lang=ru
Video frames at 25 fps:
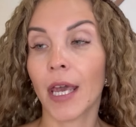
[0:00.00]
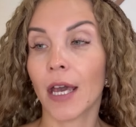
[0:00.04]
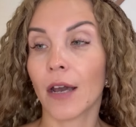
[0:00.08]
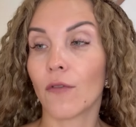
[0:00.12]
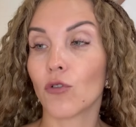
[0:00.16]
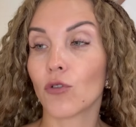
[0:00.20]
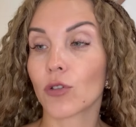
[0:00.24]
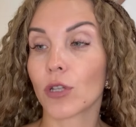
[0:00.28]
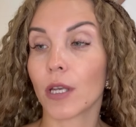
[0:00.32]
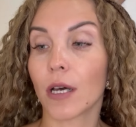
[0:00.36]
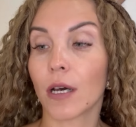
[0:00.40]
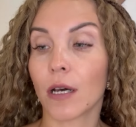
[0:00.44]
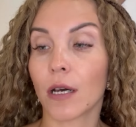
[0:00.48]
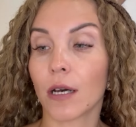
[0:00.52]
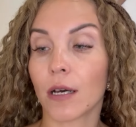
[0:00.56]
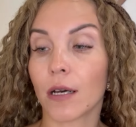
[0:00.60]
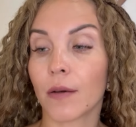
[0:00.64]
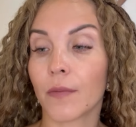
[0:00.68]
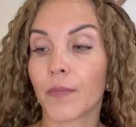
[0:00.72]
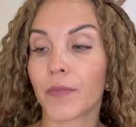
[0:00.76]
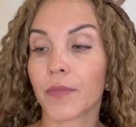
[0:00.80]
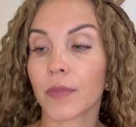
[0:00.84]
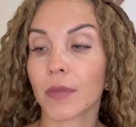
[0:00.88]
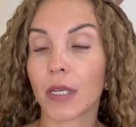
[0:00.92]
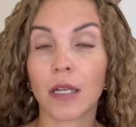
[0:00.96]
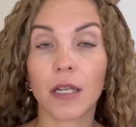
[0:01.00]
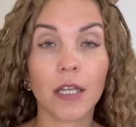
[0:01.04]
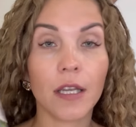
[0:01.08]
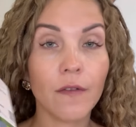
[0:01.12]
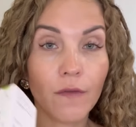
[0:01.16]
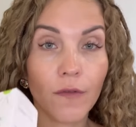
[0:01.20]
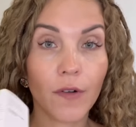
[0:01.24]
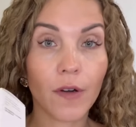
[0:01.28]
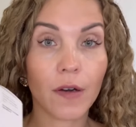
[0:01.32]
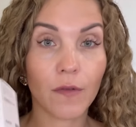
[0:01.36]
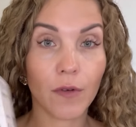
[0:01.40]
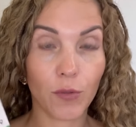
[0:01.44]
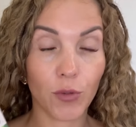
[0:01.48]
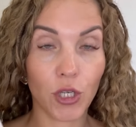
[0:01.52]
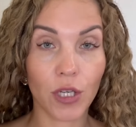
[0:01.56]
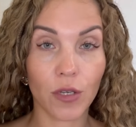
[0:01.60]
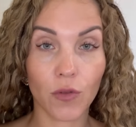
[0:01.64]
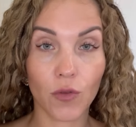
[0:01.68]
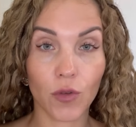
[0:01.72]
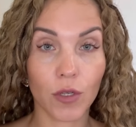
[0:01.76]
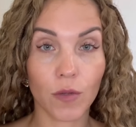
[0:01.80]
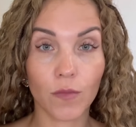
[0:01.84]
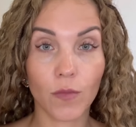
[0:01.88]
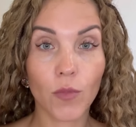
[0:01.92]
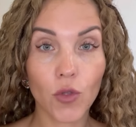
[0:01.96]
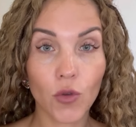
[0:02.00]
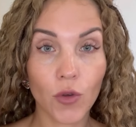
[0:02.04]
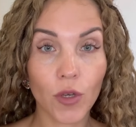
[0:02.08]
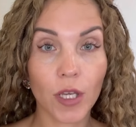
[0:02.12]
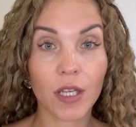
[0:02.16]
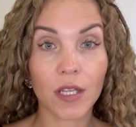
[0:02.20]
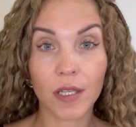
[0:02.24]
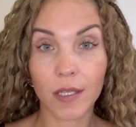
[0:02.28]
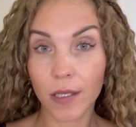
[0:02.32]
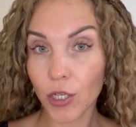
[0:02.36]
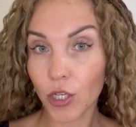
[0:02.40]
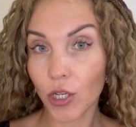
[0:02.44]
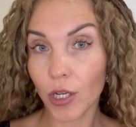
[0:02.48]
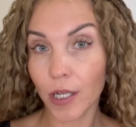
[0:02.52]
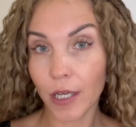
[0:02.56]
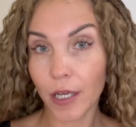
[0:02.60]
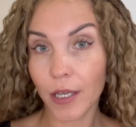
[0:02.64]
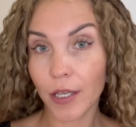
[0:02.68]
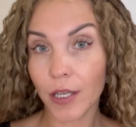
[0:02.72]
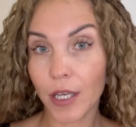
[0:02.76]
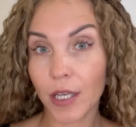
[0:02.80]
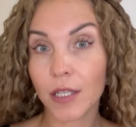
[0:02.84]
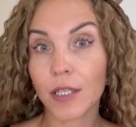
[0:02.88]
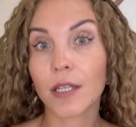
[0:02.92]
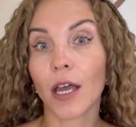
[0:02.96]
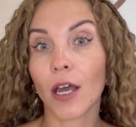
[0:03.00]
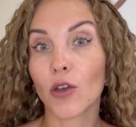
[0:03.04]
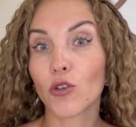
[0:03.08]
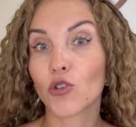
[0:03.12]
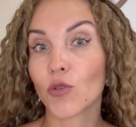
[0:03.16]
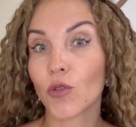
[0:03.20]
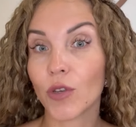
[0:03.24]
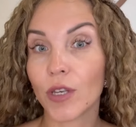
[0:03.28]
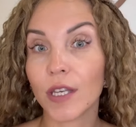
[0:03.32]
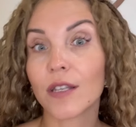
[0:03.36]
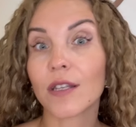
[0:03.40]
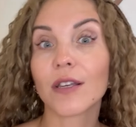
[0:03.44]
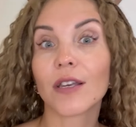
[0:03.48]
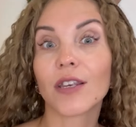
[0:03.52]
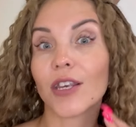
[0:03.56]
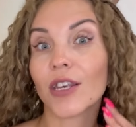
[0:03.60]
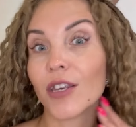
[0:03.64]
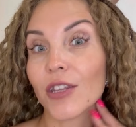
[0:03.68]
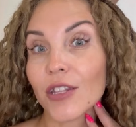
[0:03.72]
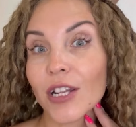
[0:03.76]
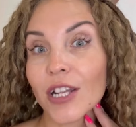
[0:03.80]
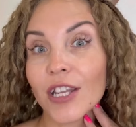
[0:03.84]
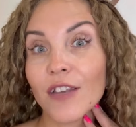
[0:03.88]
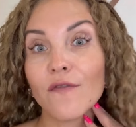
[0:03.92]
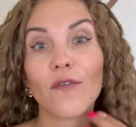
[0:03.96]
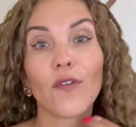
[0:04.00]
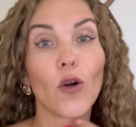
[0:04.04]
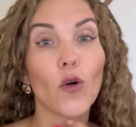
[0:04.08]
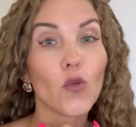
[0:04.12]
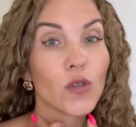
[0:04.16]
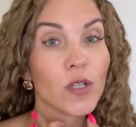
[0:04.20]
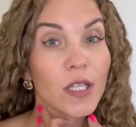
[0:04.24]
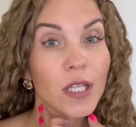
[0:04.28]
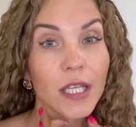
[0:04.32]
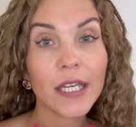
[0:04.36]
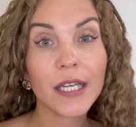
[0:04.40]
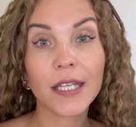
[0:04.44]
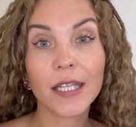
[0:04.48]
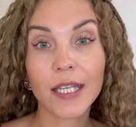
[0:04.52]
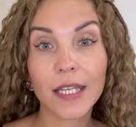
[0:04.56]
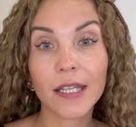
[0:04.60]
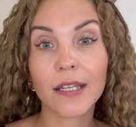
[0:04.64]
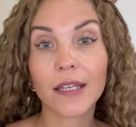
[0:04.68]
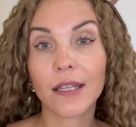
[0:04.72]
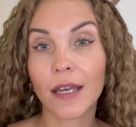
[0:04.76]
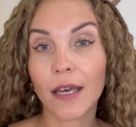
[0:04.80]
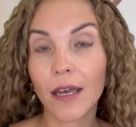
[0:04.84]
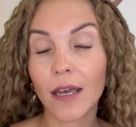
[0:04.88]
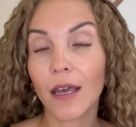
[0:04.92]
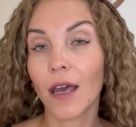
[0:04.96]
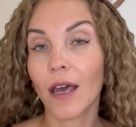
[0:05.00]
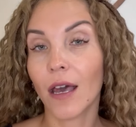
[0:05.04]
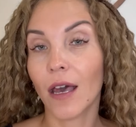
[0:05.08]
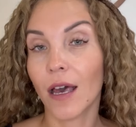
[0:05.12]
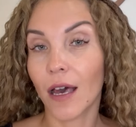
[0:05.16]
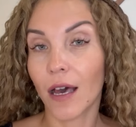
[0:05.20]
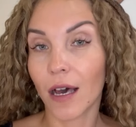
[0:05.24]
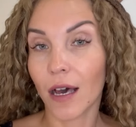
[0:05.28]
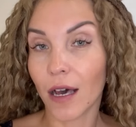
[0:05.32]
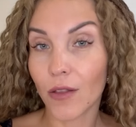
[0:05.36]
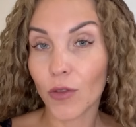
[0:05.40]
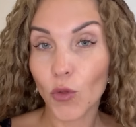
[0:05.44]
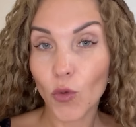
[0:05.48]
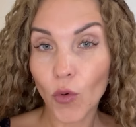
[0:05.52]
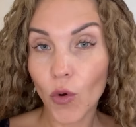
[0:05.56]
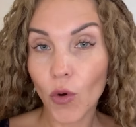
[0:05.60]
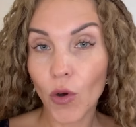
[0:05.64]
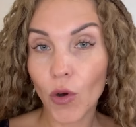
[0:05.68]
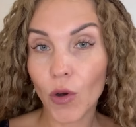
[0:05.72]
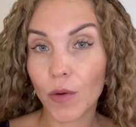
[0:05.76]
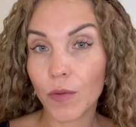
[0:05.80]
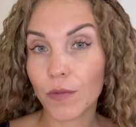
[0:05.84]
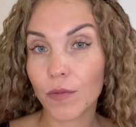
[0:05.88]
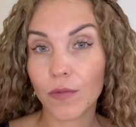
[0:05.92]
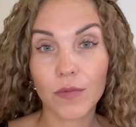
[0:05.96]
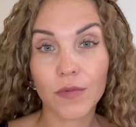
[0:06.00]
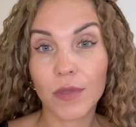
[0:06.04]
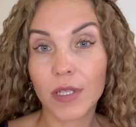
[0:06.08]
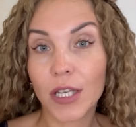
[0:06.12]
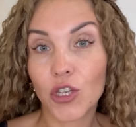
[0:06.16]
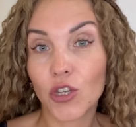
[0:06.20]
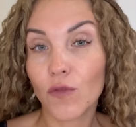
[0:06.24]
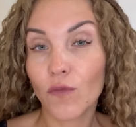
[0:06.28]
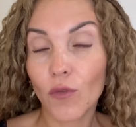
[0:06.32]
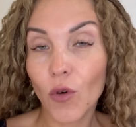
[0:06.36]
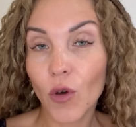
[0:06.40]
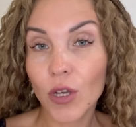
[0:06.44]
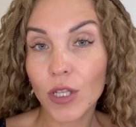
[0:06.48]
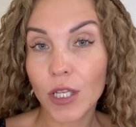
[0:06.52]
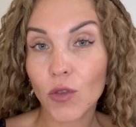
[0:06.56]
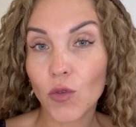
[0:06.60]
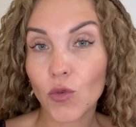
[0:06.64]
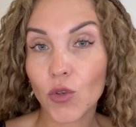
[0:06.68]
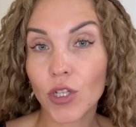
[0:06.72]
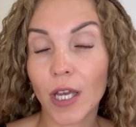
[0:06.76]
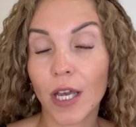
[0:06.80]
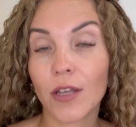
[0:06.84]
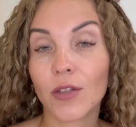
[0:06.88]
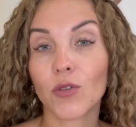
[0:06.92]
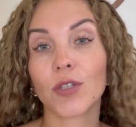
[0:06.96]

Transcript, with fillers: Вот. А лимфа вообще, то есть многие слышали о ней, знают, что есть какие-то лимфоузлы где-то, да, а, но для чего она нужна?